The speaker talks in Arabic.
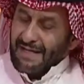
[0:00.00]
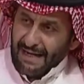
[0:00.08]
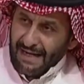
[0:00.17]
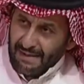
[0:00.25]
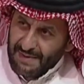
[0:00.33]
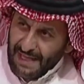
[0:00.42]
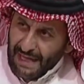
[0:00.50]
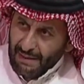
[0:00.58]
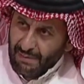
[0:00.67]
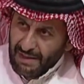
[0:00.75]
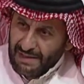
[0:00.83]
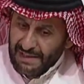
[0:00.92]
يتكلم
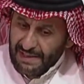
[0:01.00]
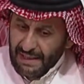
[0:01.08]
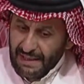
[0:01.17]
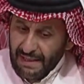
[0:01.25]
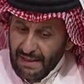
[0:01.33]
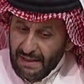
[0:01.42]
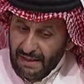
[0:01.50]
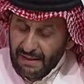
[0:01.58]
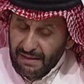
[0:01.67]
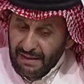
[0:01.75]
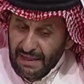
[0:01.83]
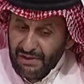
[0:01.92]
صاحب القصه
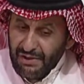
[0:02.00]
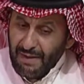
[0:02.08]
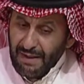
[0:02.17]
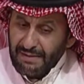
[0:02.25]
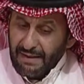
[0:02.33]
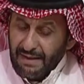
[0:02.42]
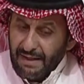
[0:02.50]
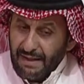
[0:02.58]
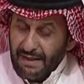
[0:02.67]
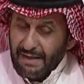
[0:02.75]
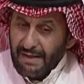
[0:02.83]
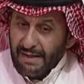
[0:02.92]
ان يا جماعه
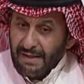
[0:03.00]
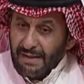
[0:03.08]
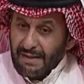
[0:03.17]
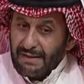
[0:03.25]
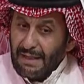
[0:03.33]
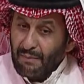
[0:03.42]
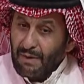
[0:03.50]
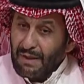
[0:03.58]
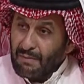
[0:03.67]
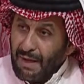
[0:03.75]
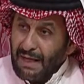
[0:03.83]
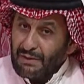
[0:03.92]
الخير قبل
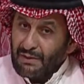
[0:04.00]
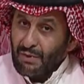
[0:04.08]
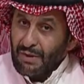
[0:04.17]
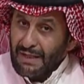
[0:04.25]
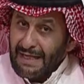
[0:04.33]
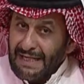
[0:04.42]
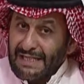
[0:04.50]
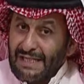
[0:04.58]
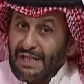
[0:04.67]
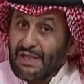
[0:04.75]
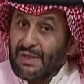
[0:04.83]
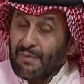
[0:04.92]
ما تقول
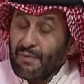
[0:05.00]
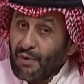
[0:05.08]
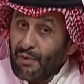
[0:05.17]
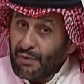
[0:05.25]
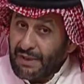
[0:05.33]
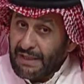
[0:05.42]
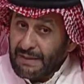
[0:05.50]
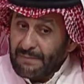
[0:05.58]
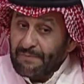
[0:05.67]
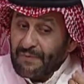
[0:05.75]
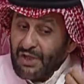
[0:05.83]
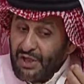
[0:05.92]
للناس اسمعوني
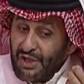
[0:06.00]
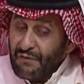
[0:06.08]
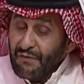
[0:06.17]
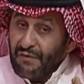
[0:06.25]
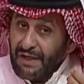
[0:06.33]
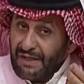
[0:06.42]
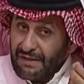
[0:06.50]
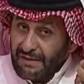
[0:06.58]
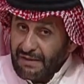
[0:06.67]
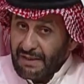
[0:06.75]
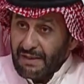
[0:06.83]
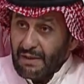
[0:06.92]
شف
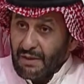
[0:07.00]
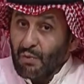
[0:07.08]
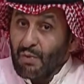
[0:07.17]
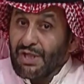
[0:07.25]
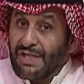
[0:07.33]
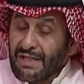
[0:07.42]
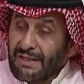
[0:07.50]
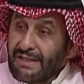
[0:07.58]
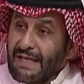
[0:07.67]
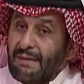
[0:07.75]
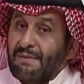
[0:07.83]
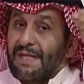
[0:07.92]
انت وش
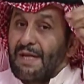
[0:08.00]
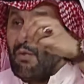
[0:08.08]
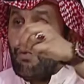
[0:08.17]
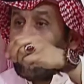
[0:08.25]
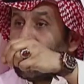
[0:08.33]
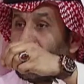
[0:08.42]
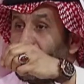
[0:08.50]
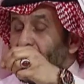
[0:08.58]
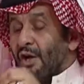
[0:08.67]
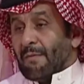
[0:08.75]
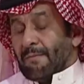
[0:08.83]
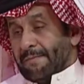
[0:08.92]
كنت مسوي
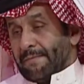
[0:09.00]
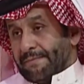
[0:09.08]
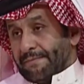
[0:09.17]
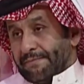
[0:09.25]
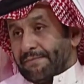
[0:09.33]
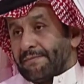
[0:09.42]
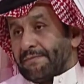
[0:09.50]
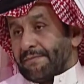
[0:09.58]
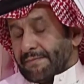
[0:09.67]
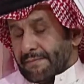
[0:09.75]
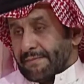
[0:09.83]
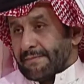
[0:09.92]
لهم نعم
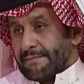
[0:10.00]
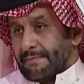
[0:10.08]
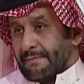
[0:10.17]
يعني انت لو